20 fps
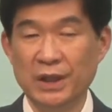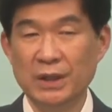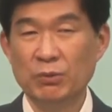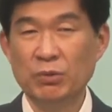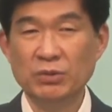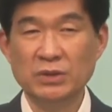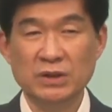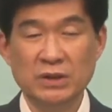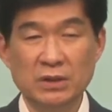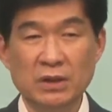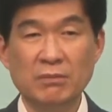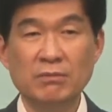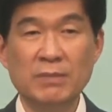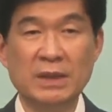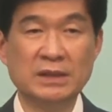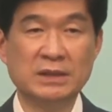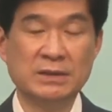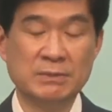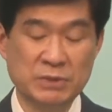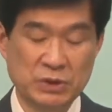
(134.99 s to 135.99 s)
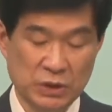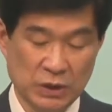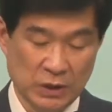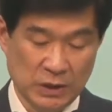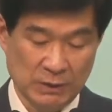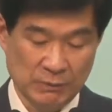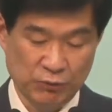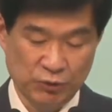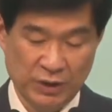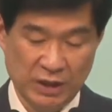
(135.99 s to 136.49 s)
뭐 이런
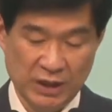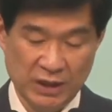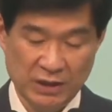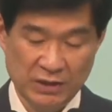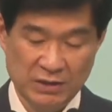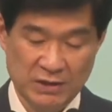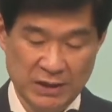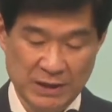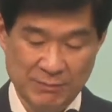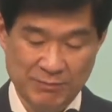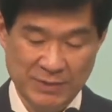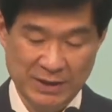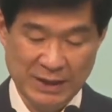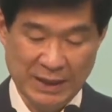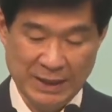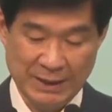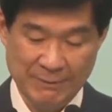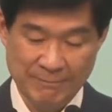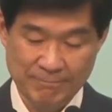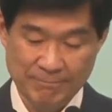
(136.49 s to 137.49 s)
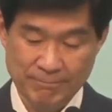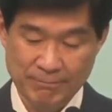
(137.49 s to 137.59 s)
말씀처럼 우리에게 들립니다.